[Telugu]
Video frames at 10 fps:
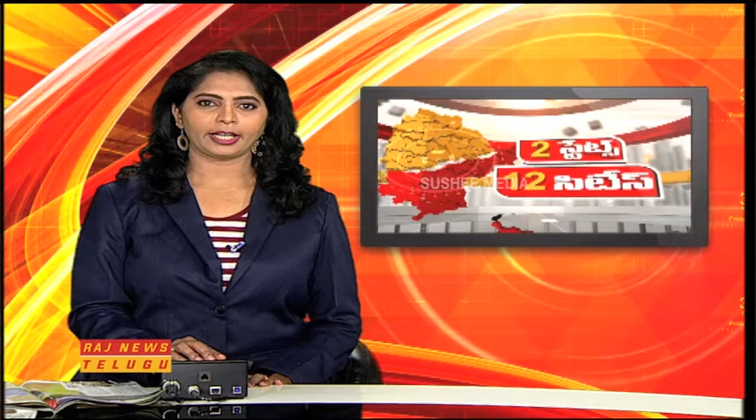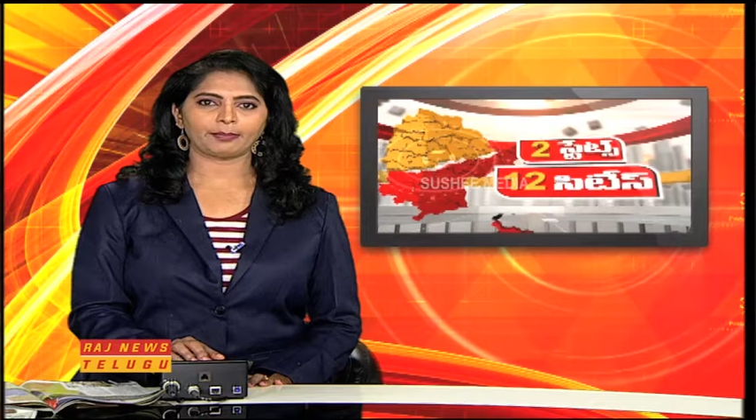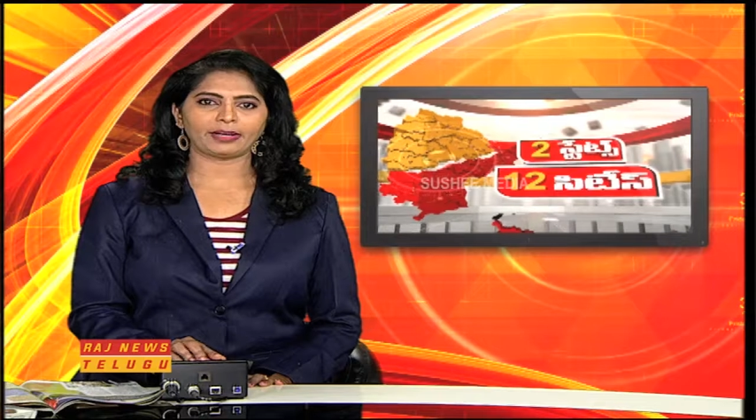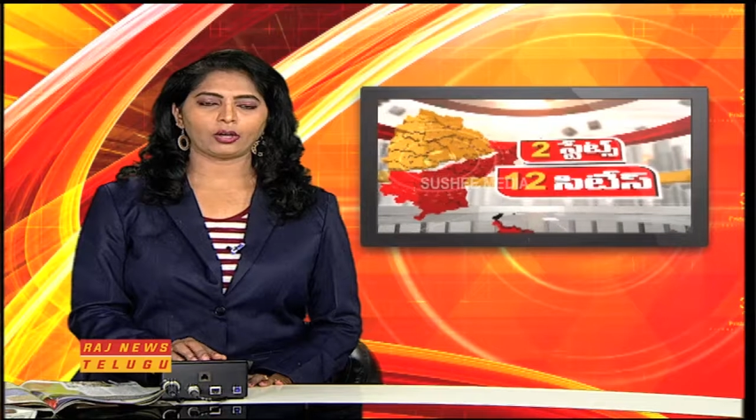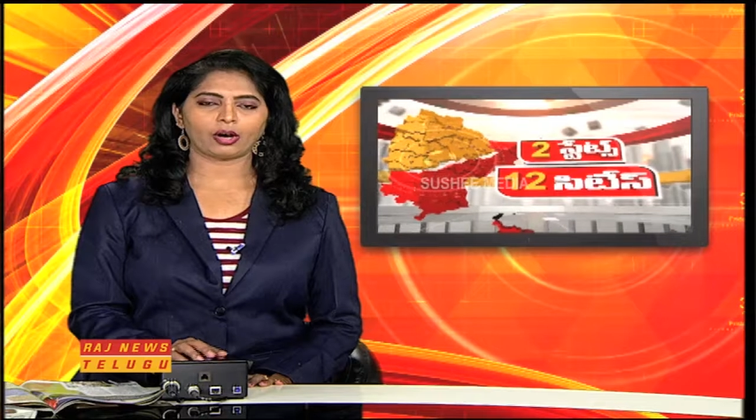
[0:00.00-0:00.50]

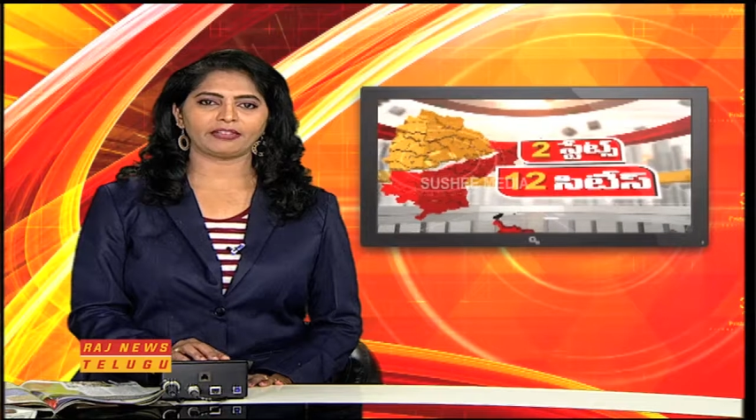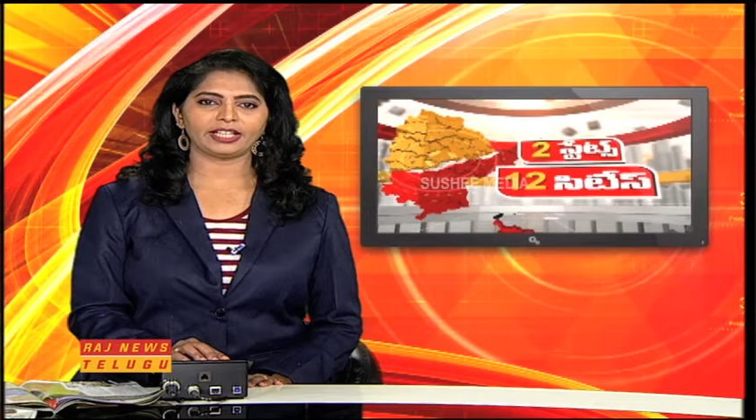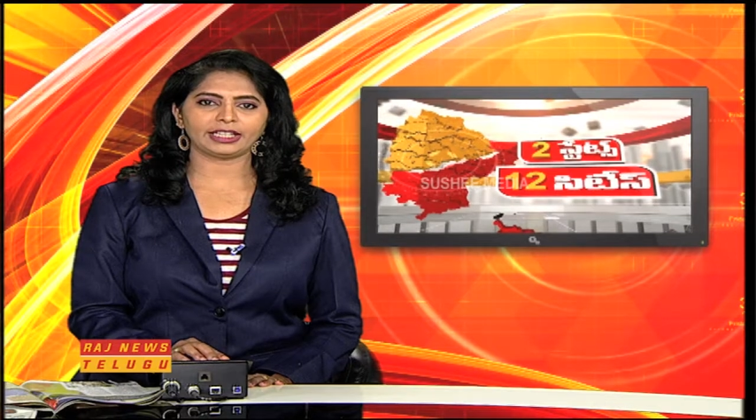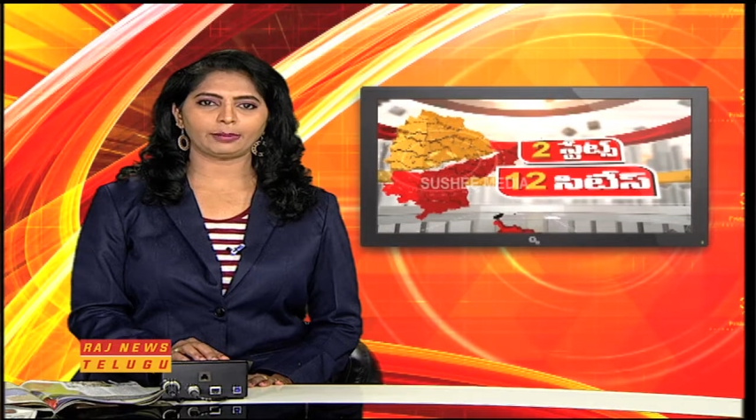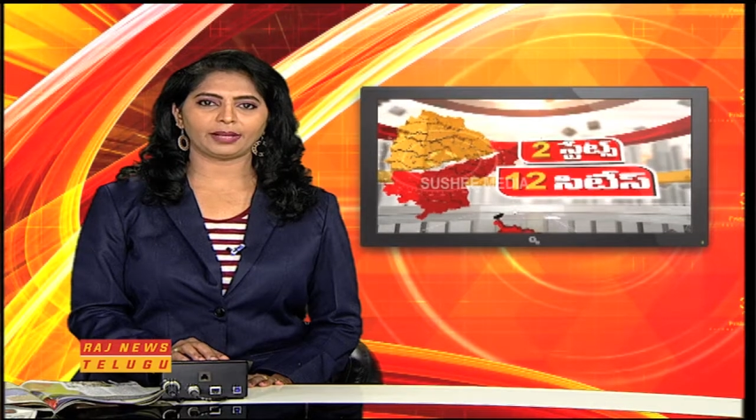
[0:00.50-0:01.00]
ఏపీలో
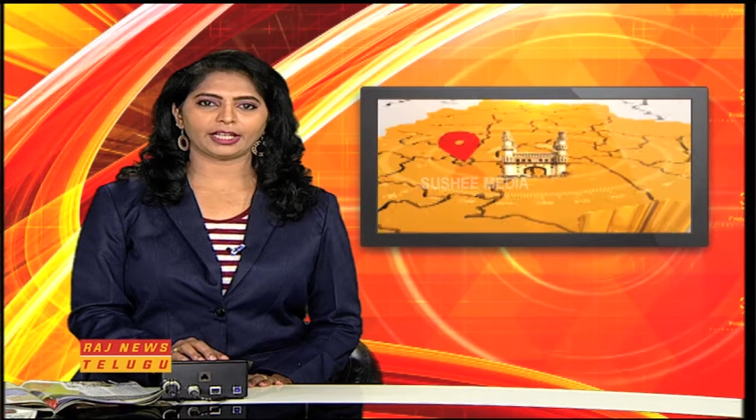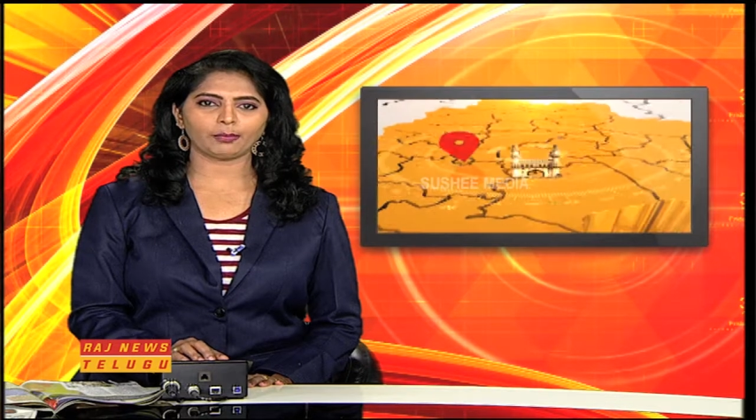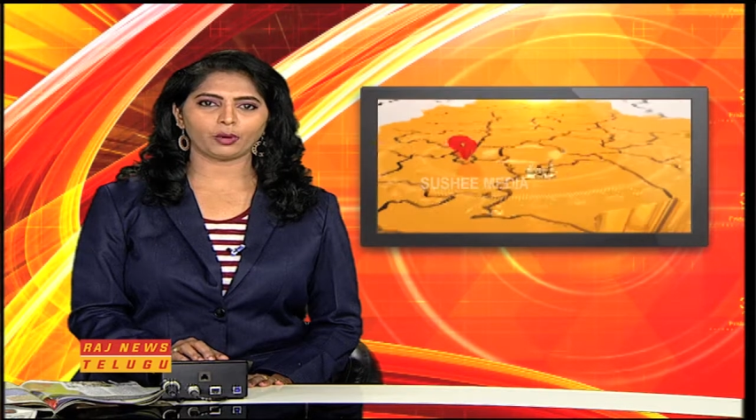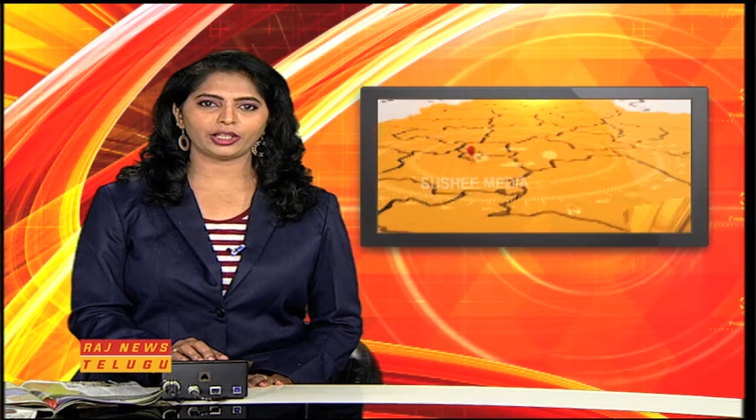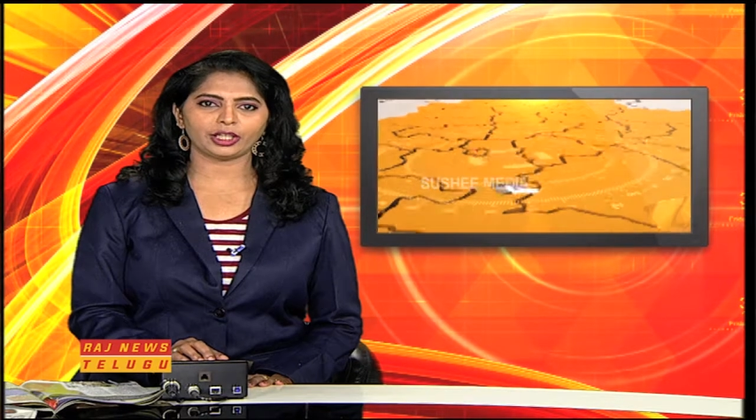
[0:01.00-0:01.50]
అవినీతి
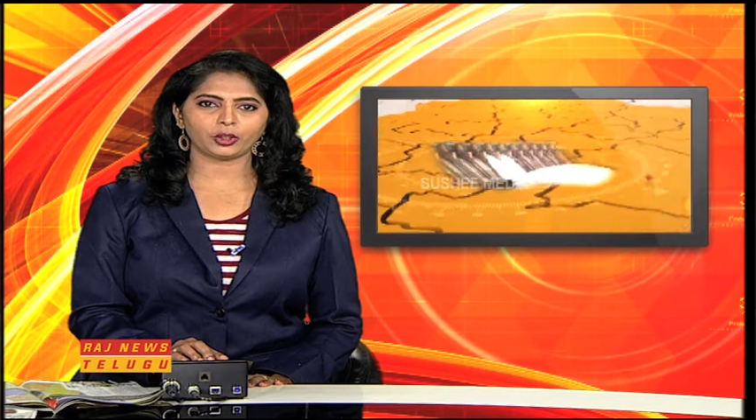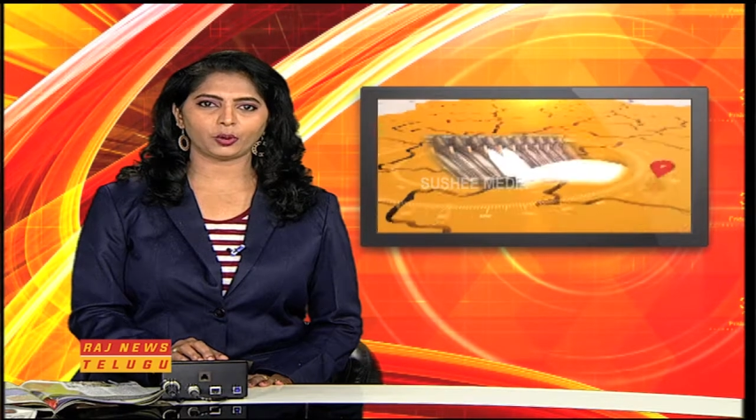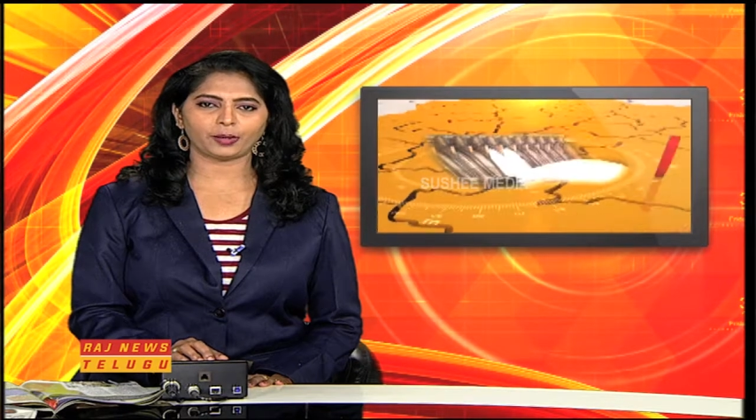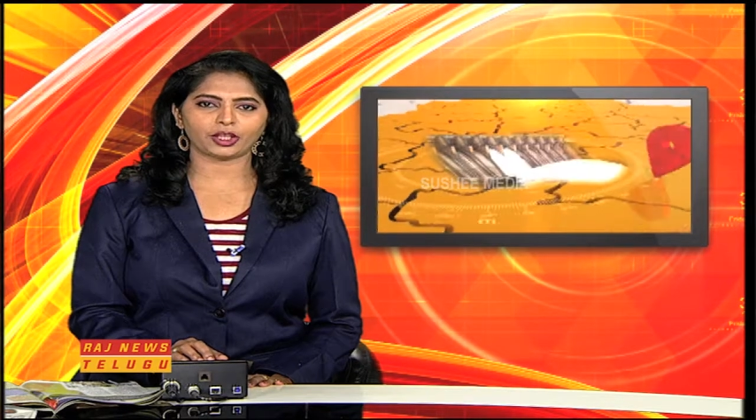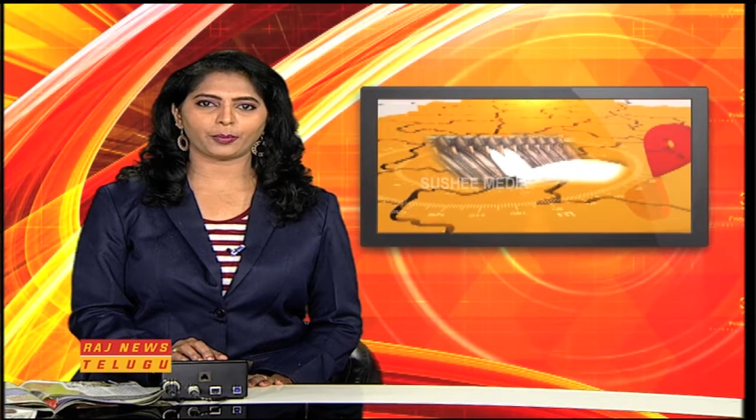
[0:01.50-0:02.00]

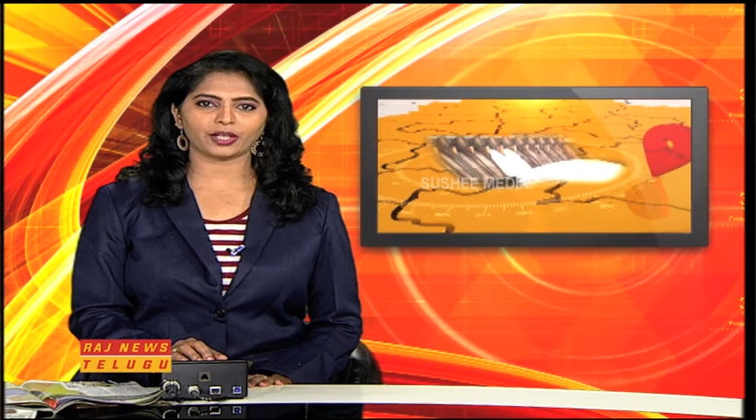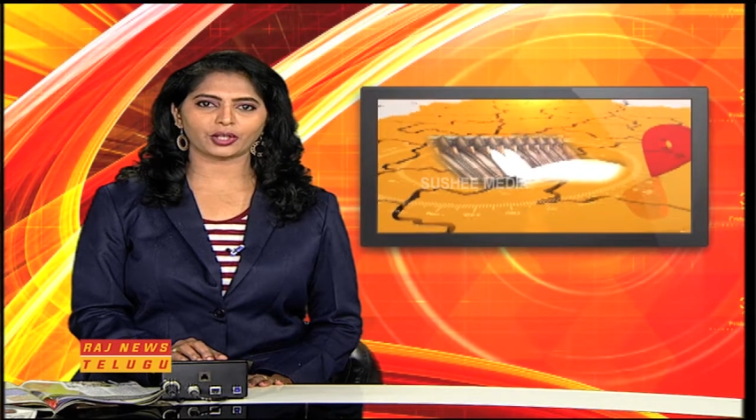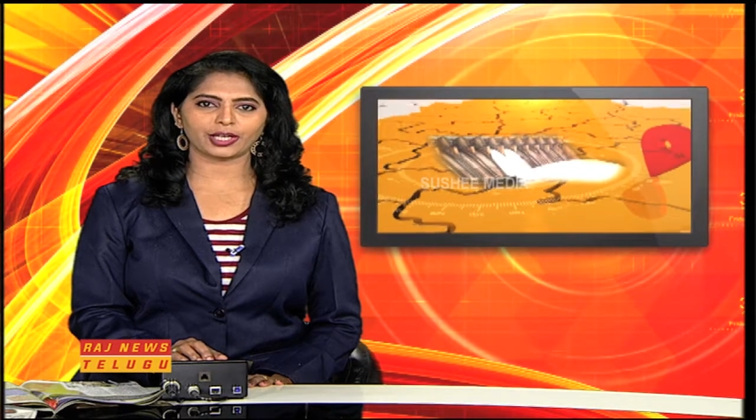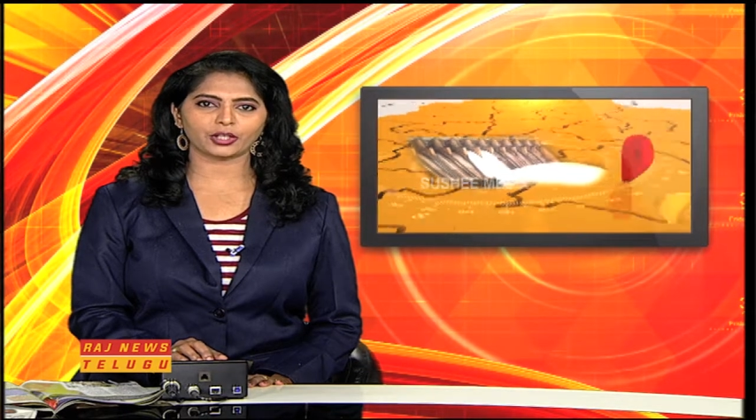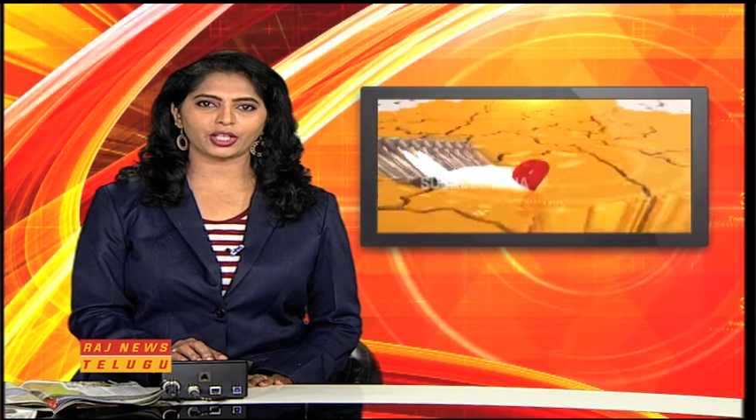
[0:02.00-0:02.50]
పెరిగిపోయిందంటూ
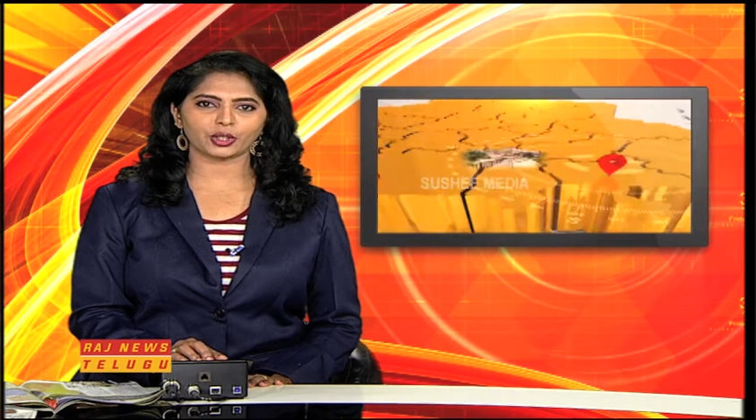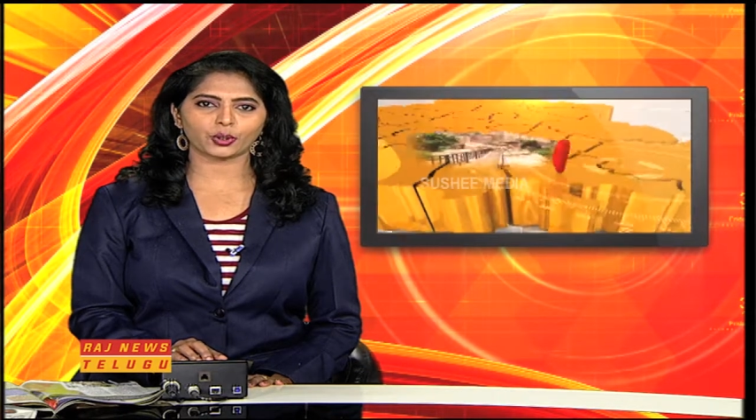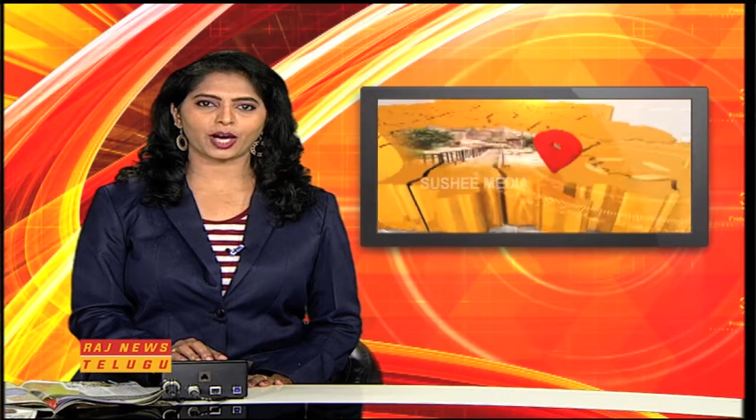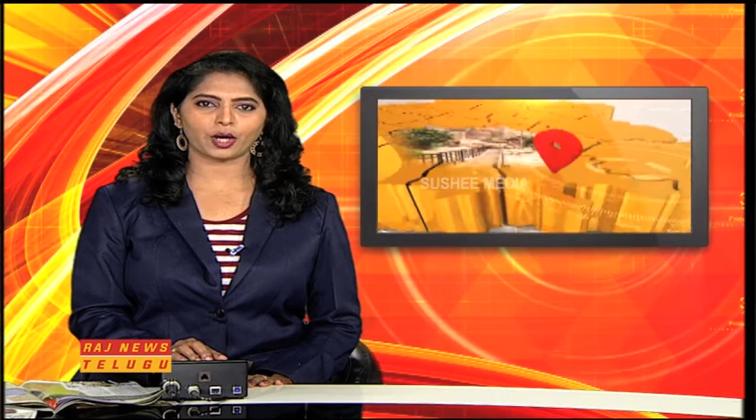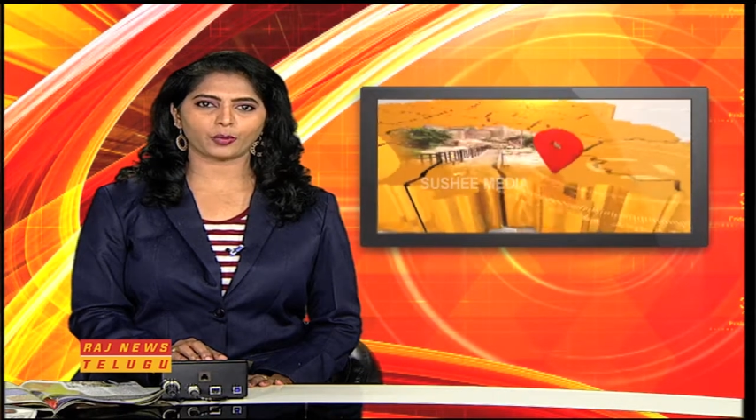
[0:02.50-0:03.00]
ప్రతిపక్షాలు చేస్తున్న